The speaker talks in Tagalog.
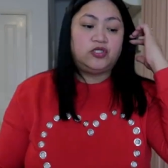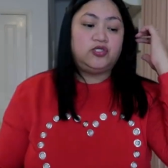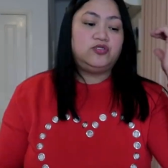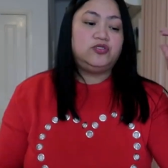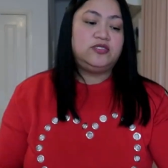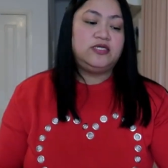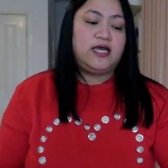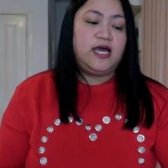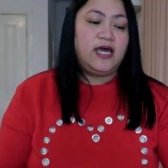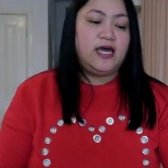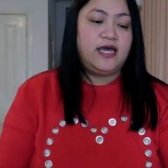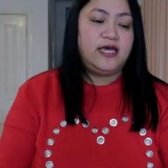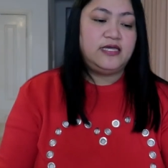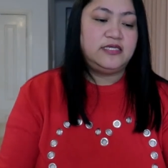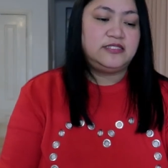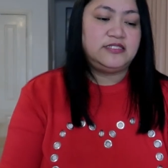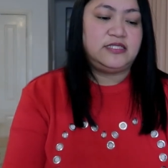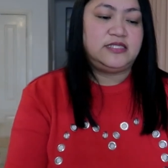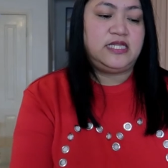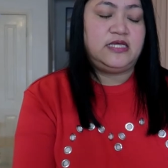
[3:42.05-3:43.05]
yun
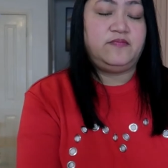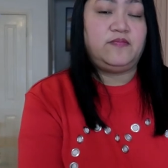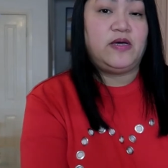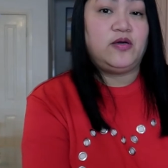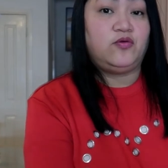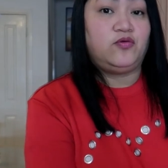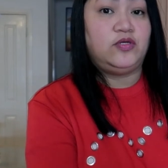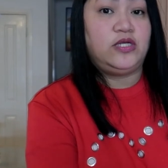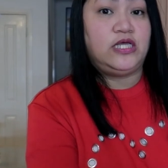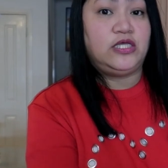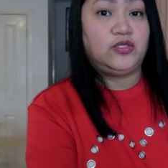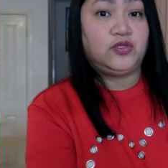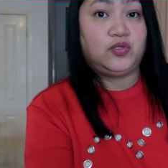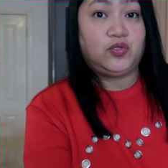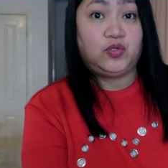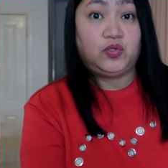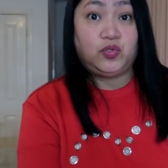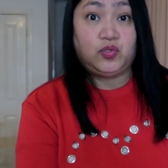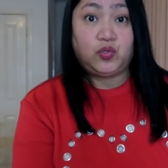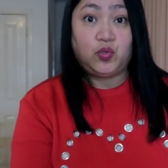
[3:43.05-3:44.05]
guys. Natikman ko na
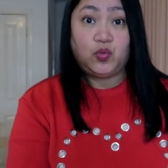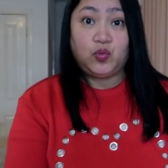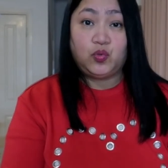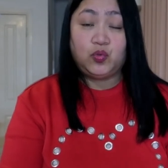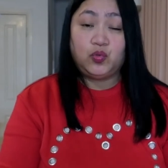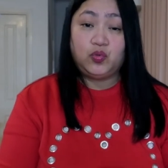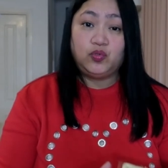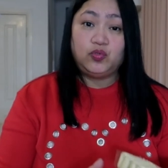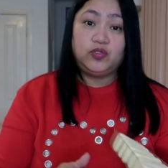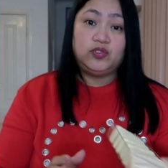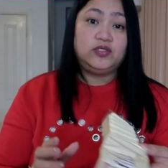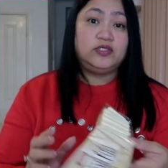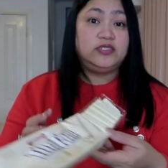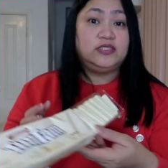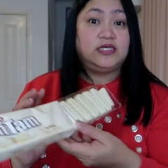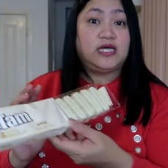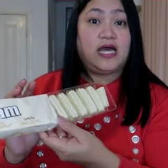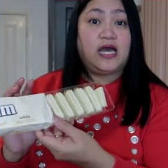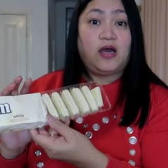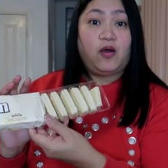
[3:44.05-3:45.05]
itong
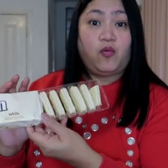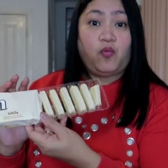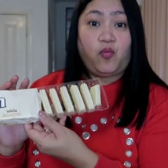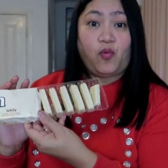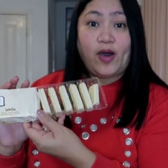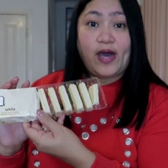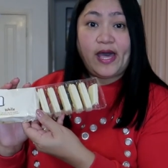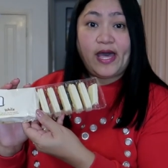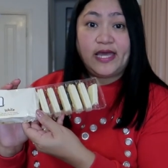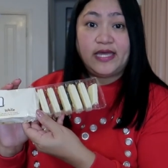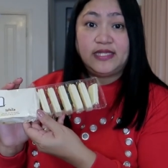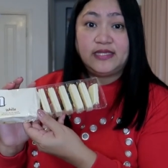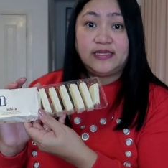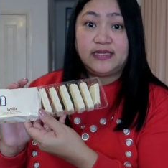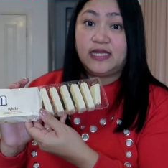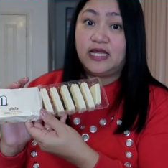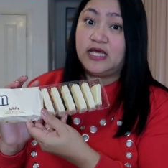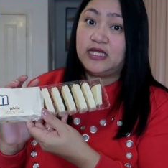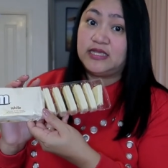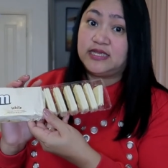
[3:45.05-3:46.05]
uh, white
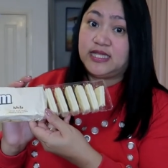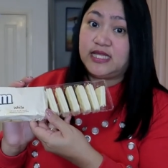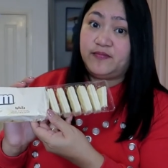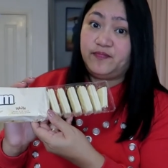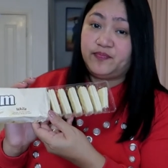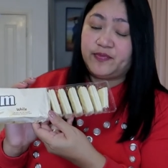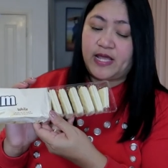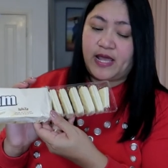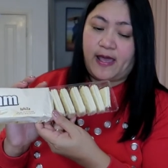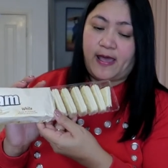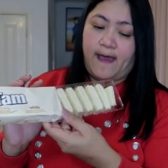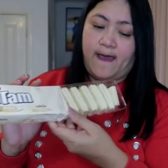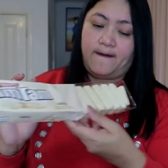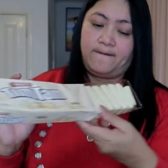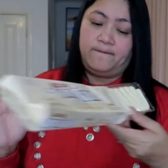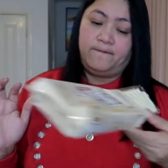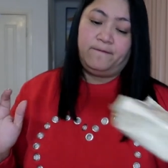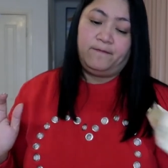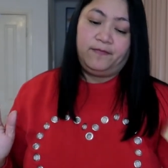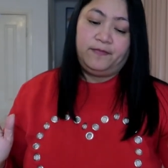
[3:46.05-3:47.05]
na Tim
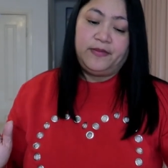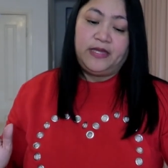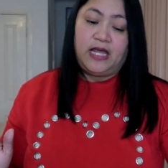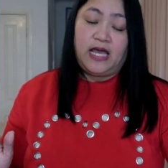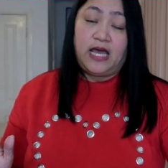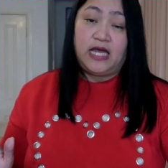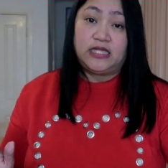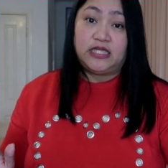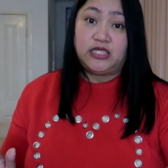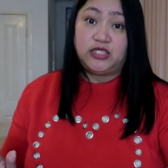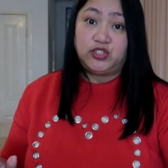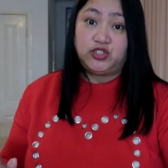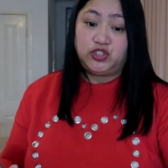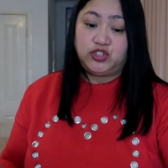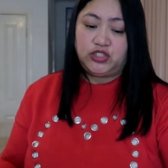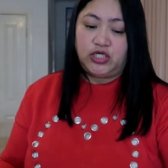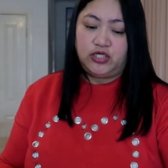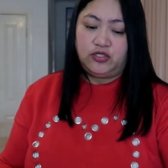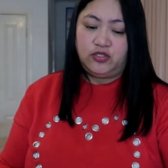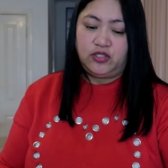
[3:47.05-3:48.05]
At ang i
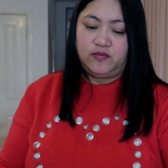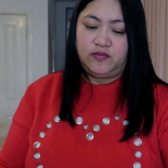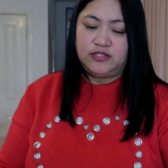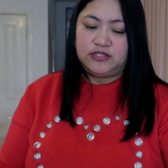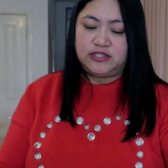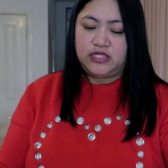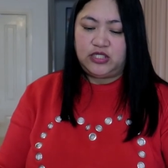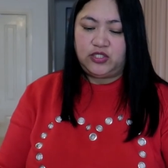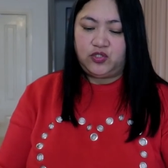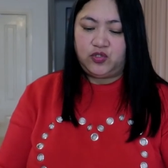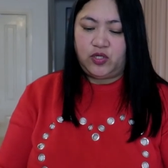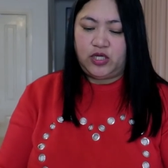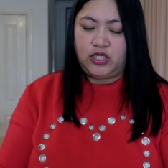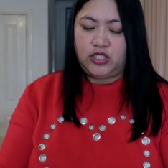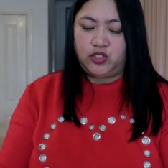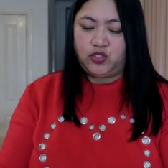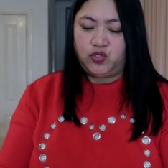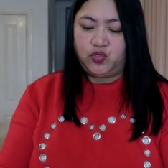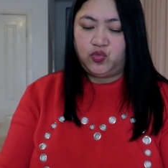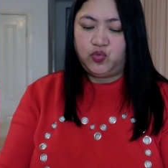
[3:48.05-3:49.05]
share ko naman sa inyo
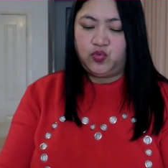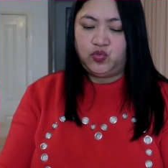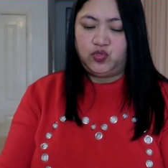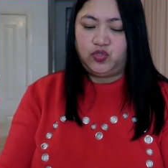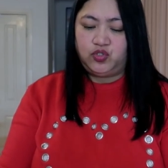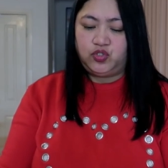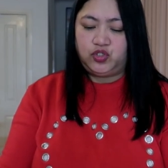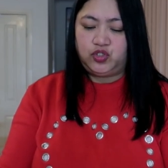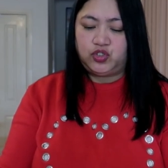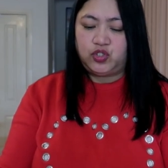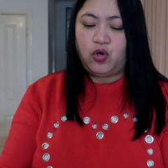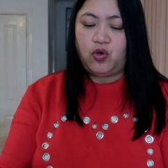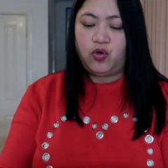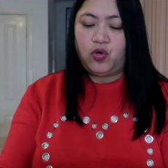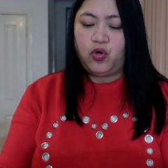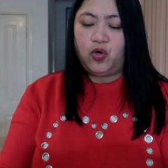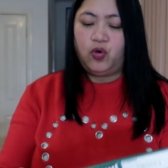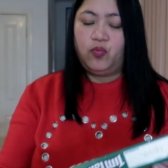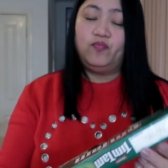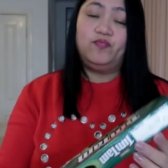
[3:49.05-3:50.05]
ay itong
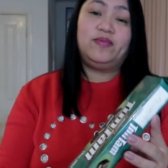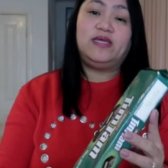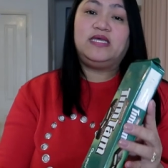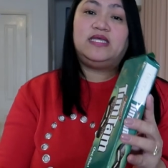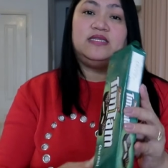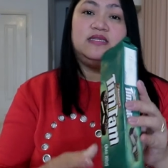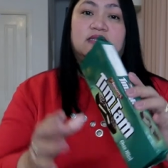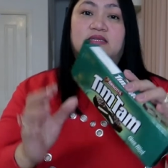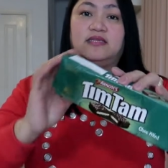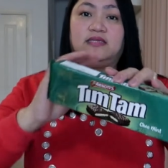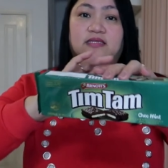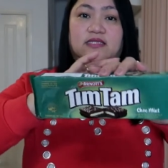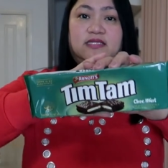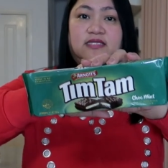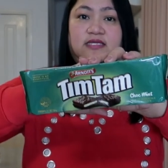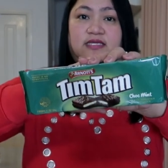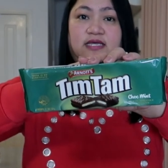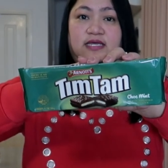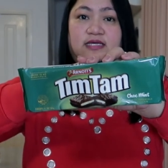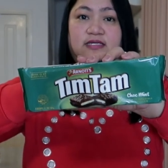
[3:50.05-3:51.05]
choco mint.
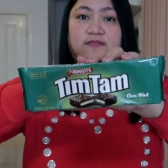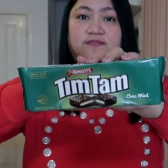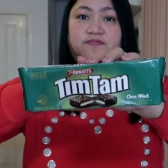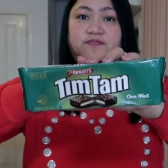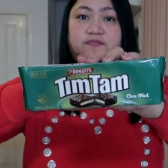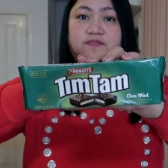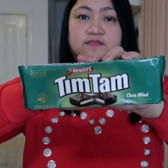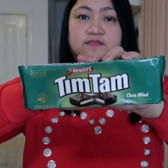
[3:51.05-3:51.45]
Yan.